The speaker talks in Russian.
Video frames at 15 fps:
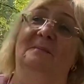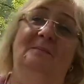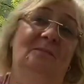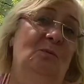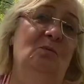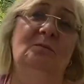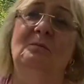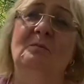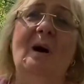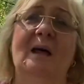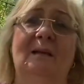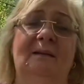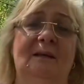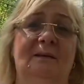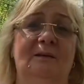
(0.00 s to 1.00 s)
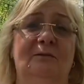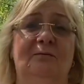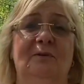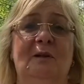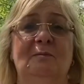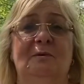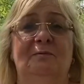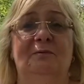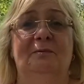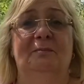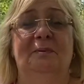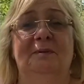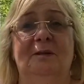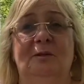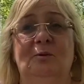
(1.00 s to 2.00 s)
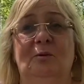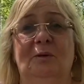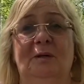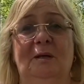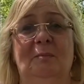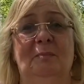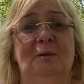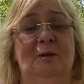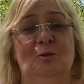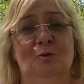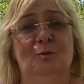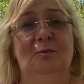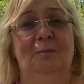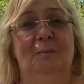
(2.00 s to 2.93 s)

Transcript: Ну, мало таких фильмов, под которые я плачу.